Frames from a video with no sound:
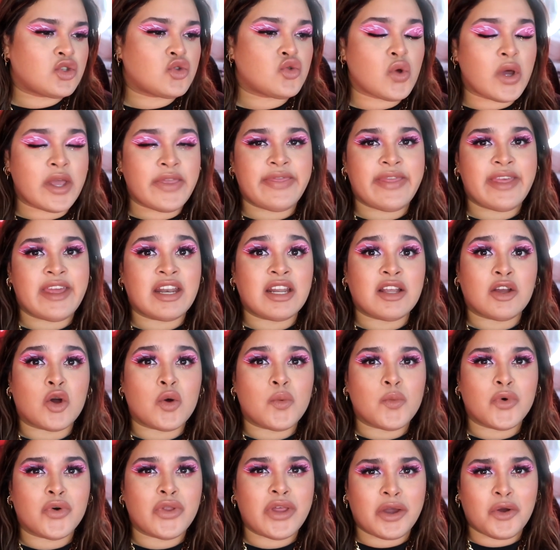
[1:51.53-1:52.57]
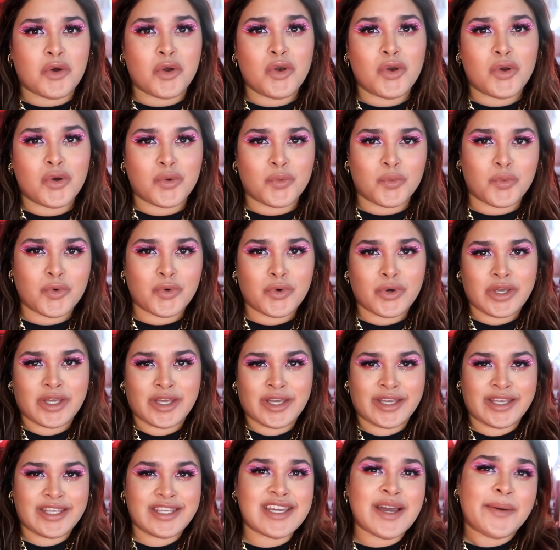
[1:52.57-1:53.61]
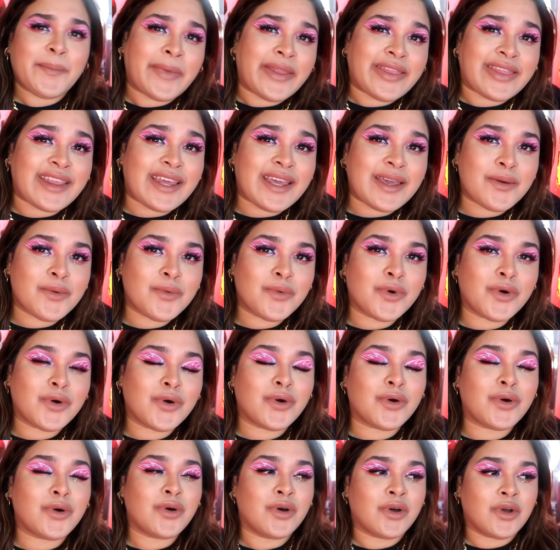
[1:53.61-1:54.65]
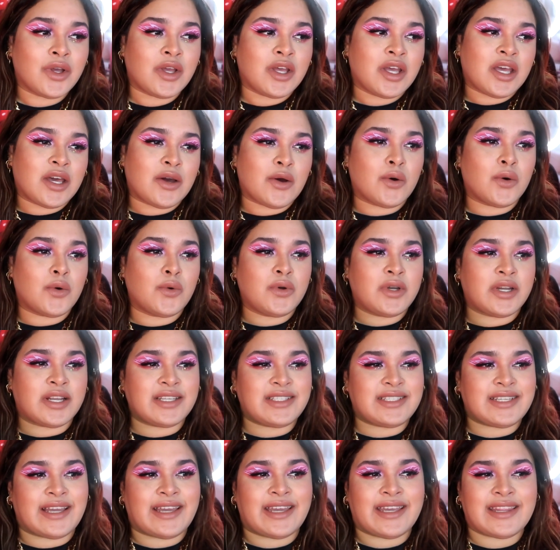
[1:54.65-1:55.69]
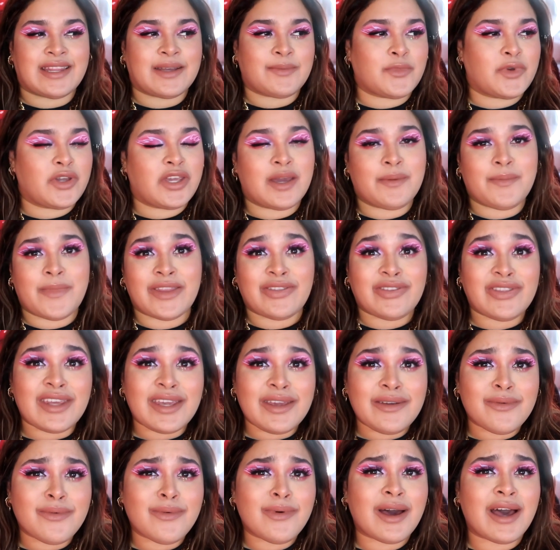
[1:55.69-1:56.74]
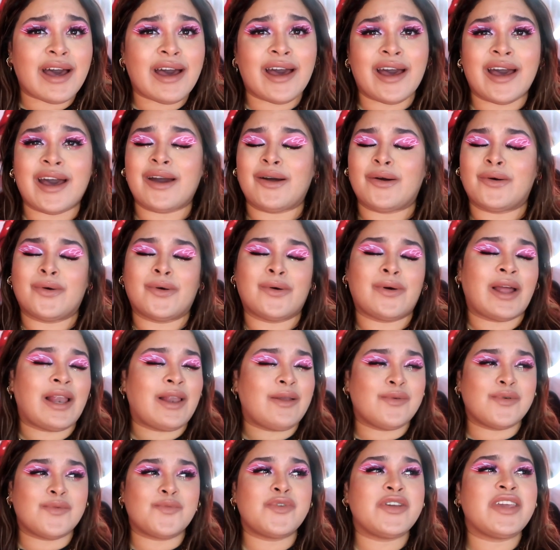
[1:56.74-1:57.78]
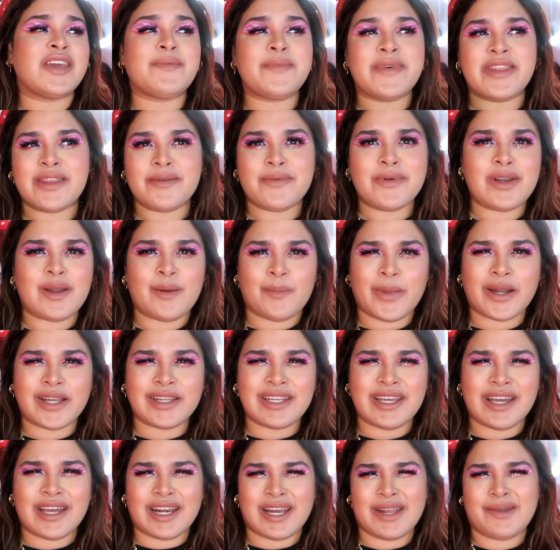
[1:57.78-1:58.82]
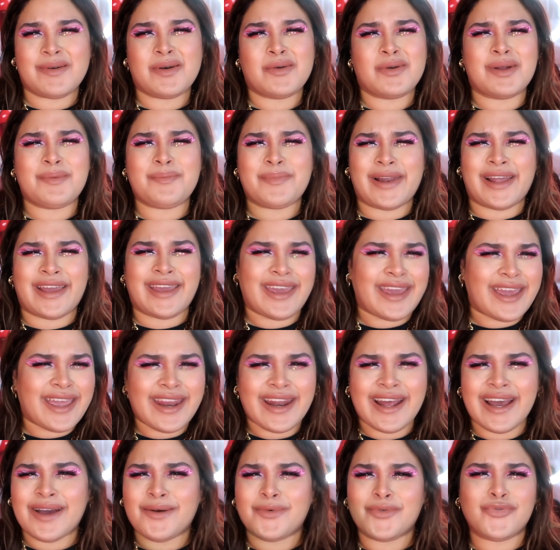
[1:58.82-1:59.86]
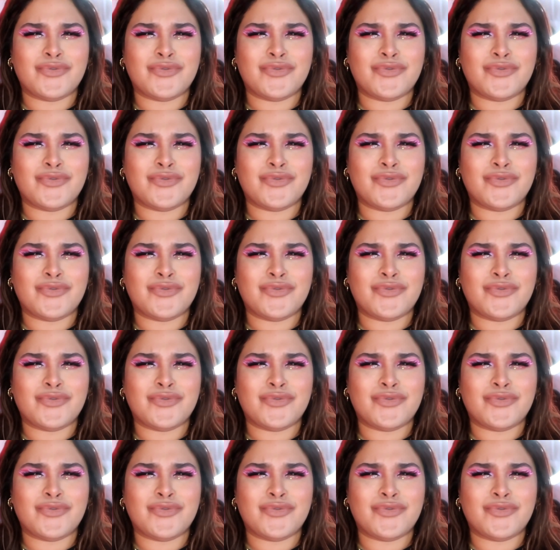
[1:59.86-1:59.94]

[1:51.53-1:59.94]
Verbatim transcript: suéter como de color muy llamativo o una chaqueta muy llamativa o algo muy llamativo en la parte de arriba, una playera,